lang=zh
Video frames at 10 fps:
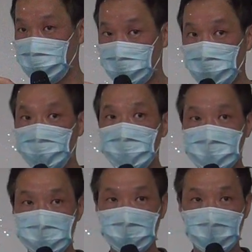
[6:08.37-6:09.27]
么东
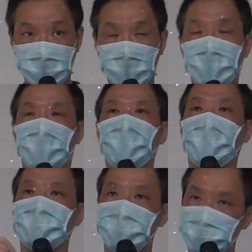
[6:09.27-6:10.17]
西，然后
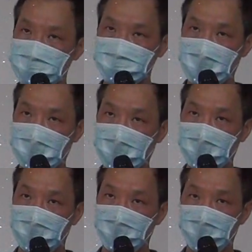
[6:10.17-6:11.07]
来跟我讲，
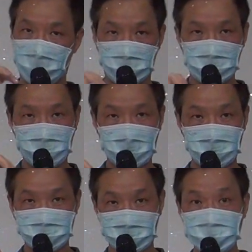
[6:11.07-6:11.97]
我再把
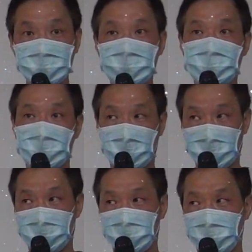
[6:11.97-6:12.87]
你登记下来。
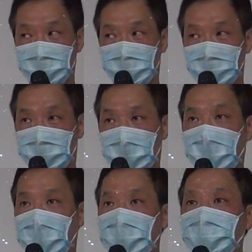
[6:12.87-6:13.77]

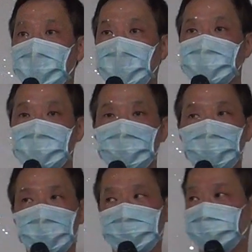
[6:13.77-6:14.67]
来，还有没有哪一个星
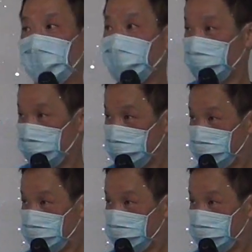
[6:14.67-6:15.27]
座？来，